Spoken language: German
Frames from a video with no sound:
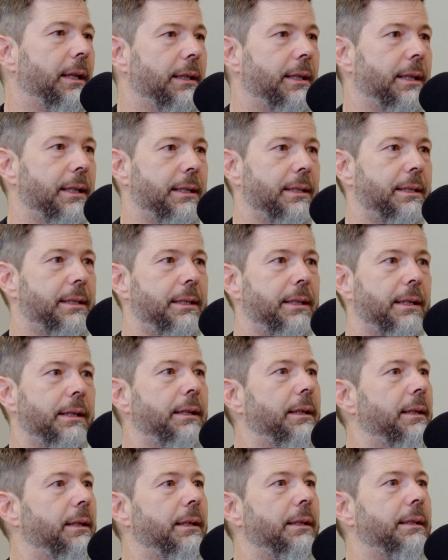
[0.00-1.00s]
dass,
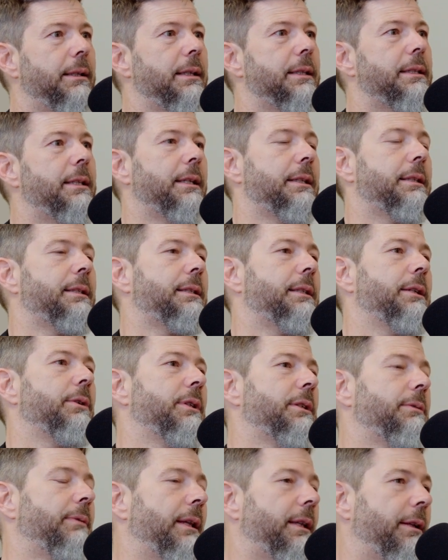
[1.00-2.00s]
äh, dass das
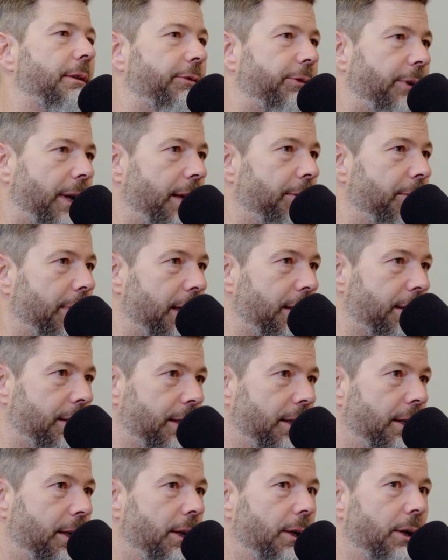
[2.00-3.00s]
CO2 nicht frei
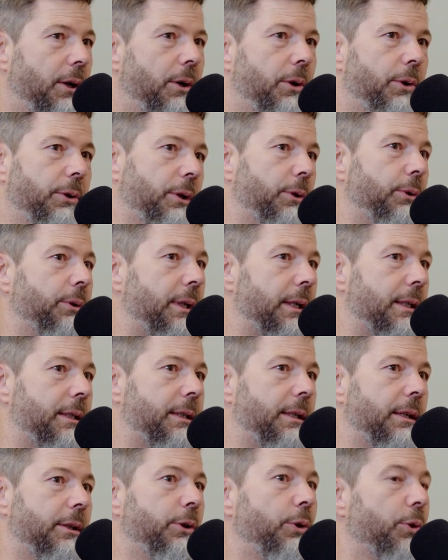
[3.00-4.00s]
wird oder,
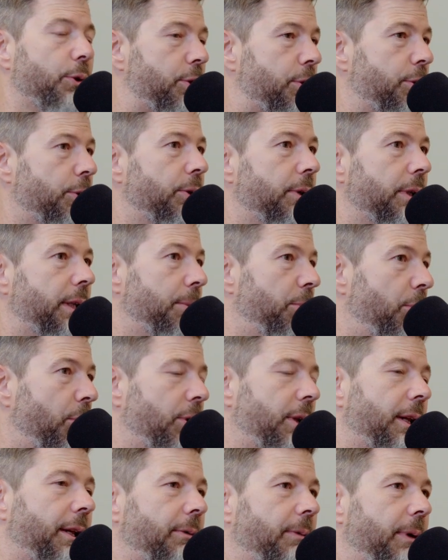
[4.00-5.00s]
dass Nutzung, die
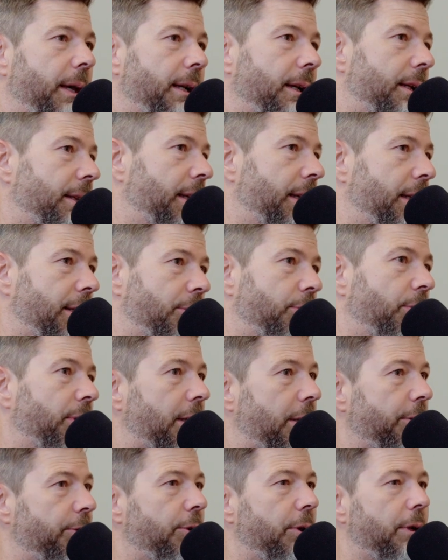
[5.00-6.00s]
möglich wäre, nicht
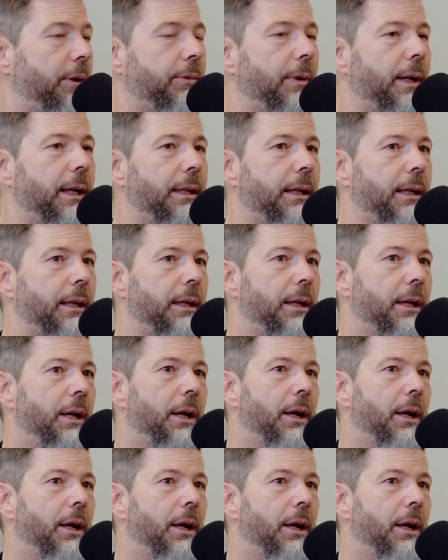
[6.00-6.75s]
durchgeführt werde